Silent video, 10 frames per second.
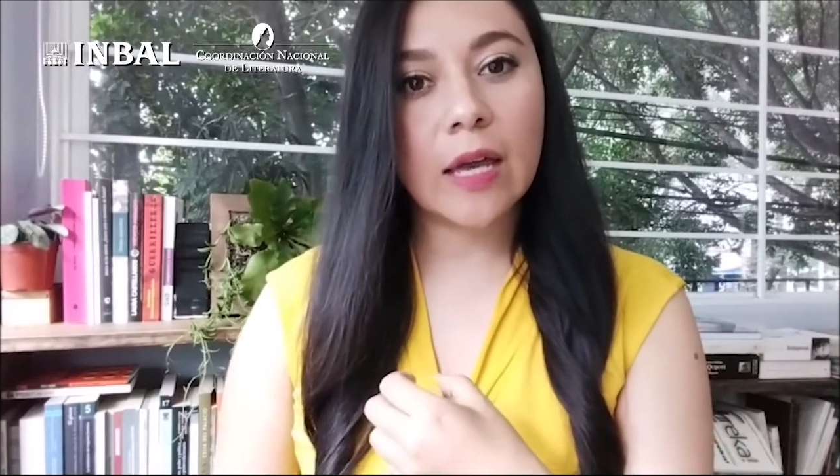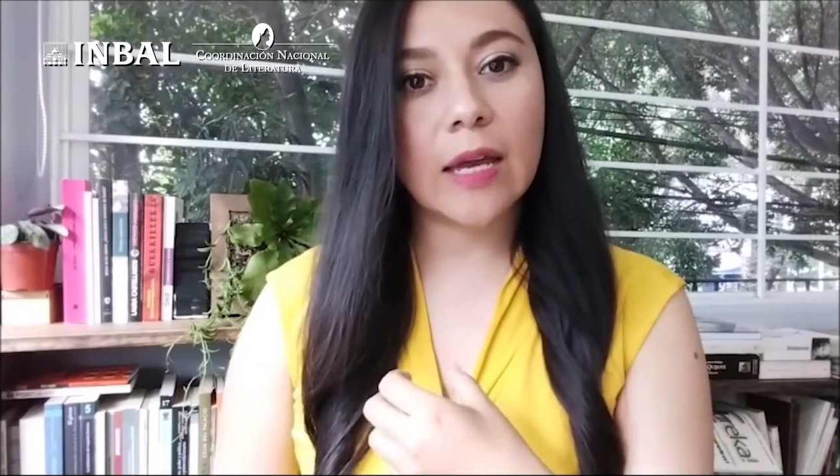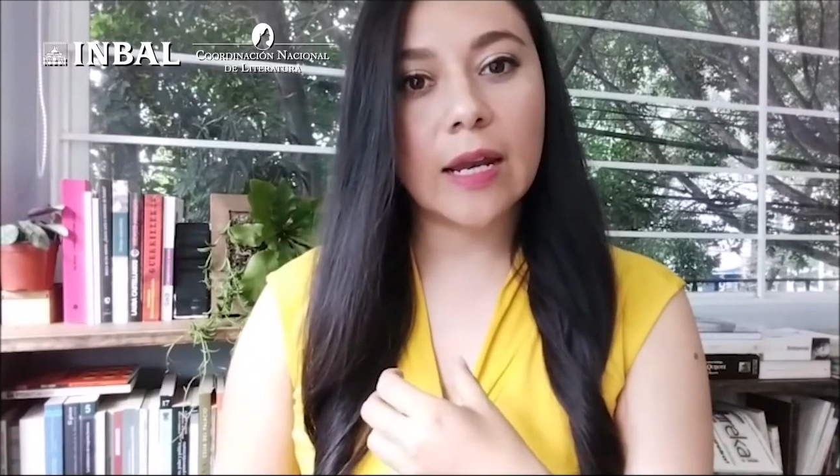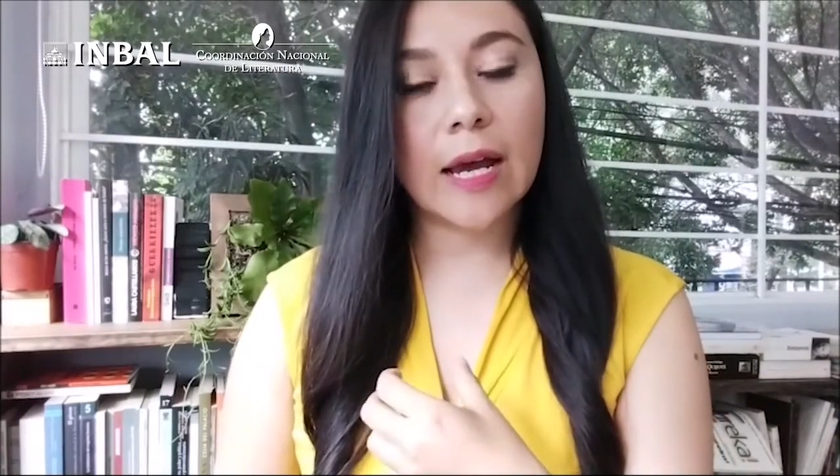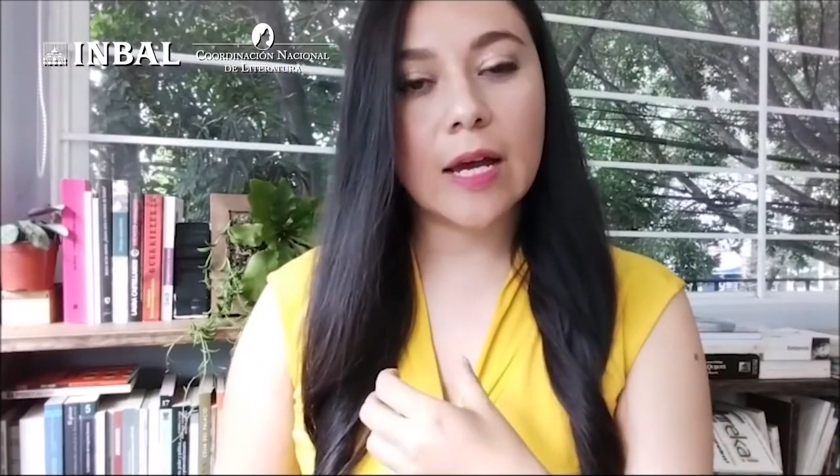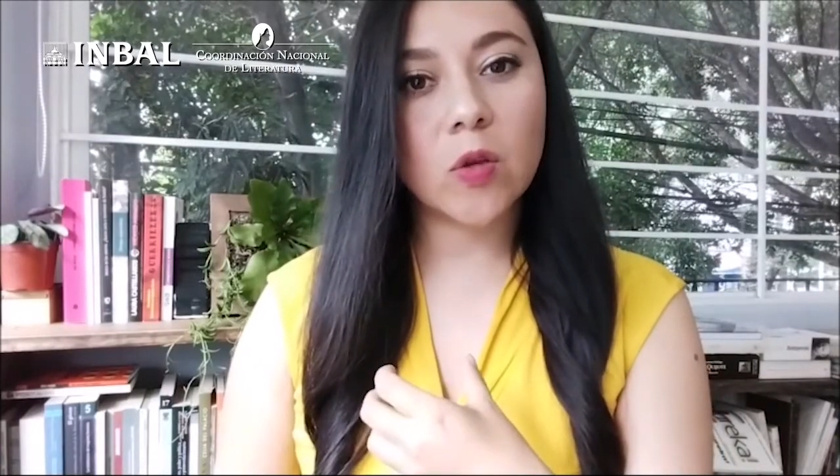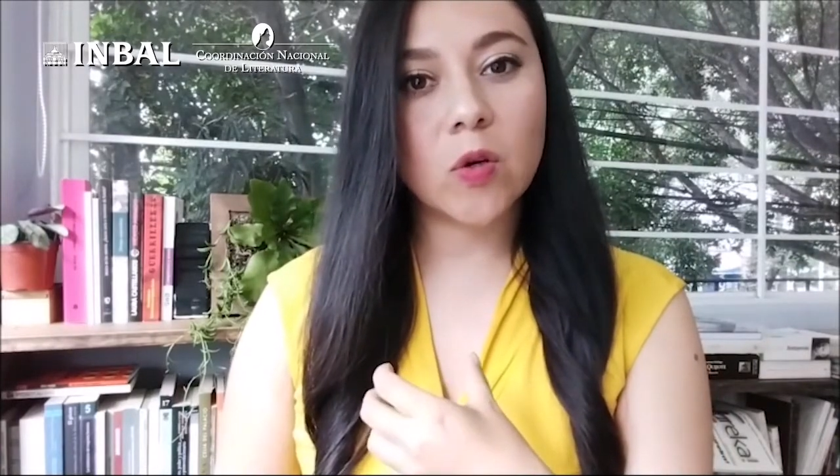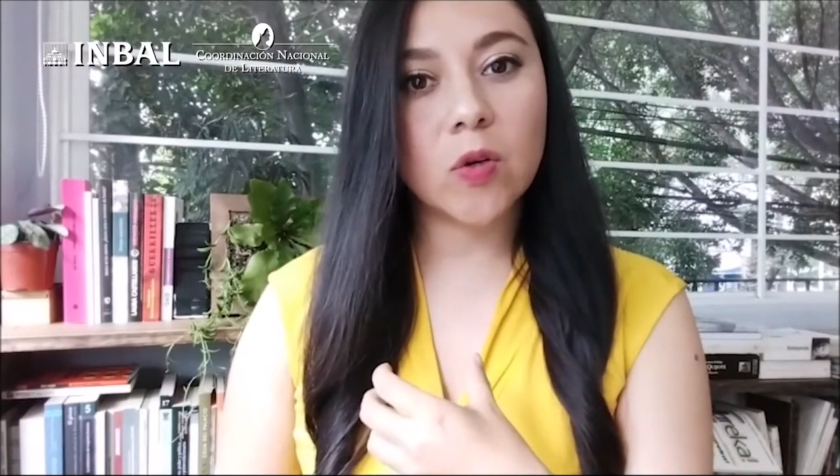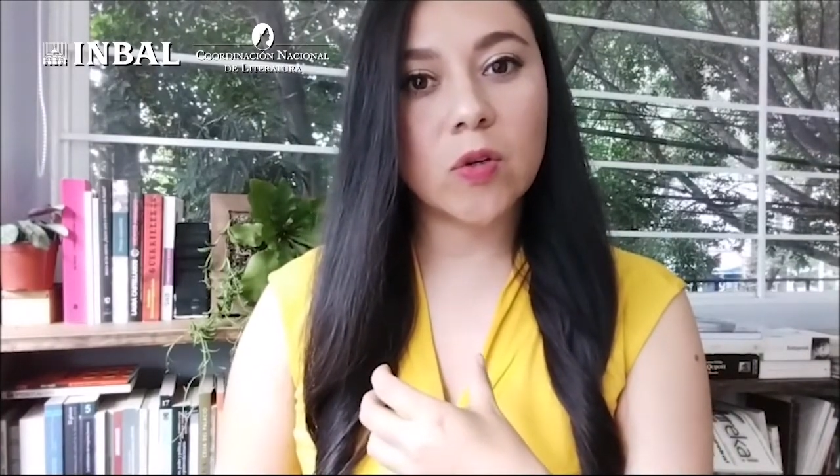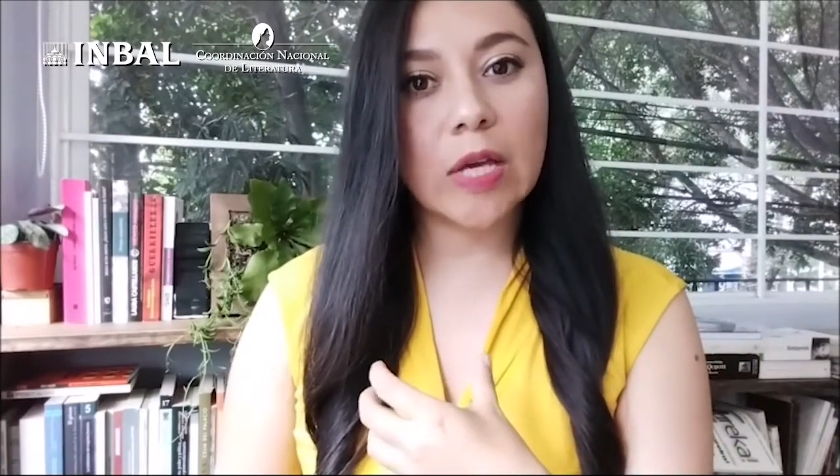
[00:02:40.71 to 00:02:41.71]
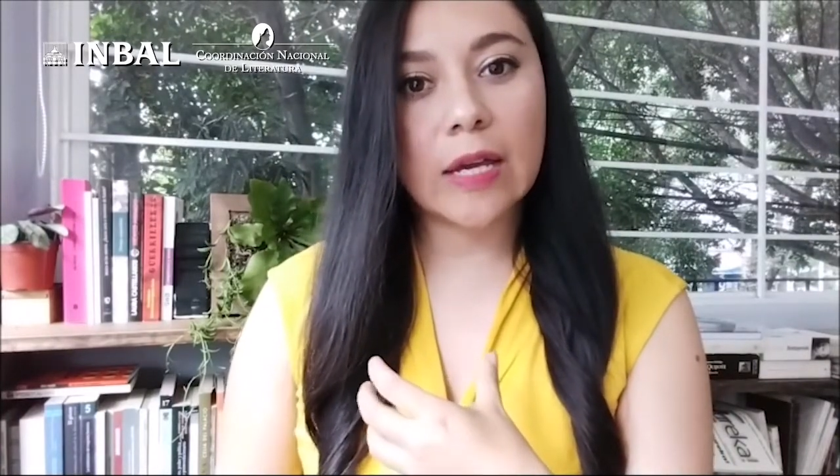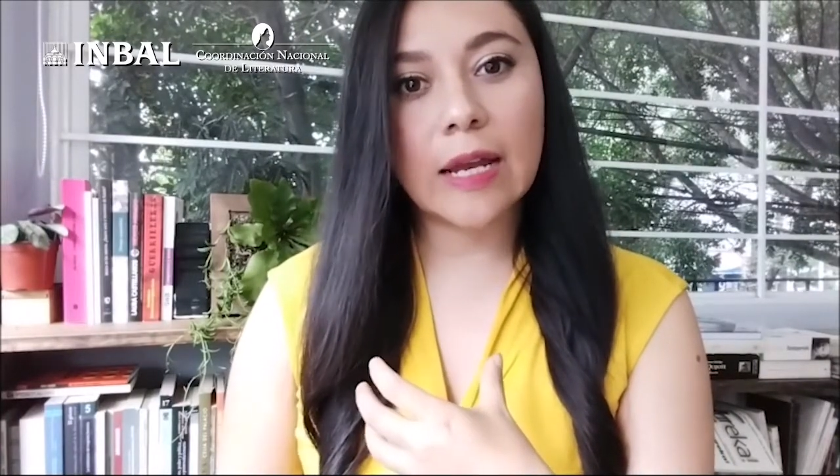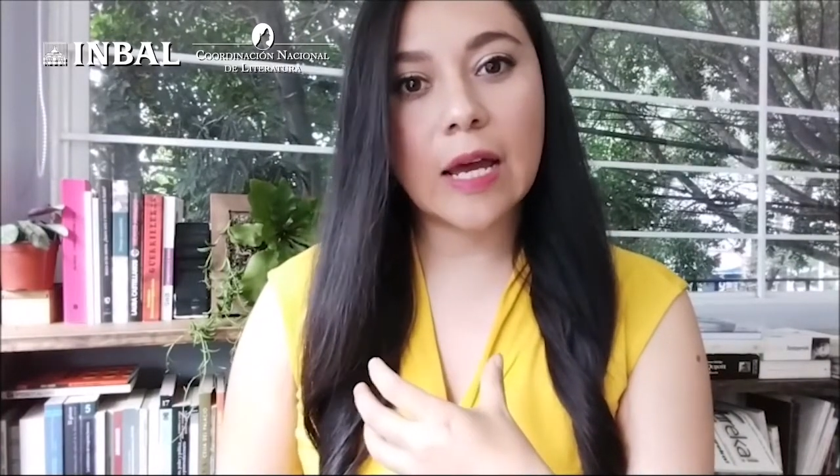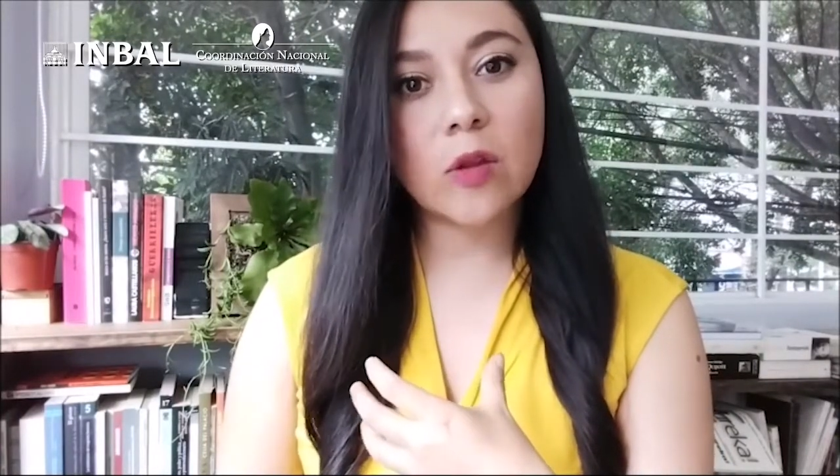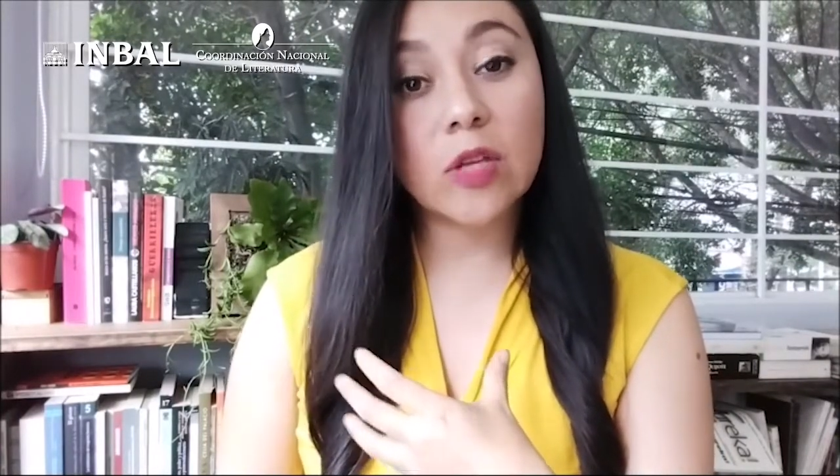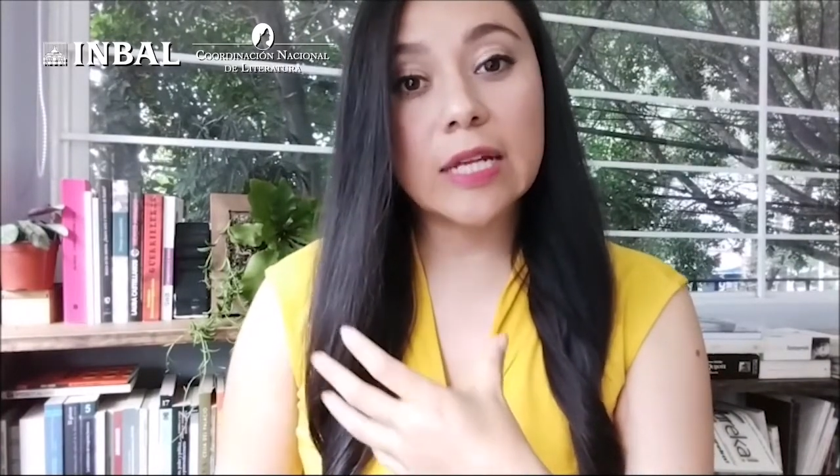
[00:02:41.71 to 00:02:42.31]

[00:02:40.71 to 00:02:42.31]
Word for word: el lado, eh, el lado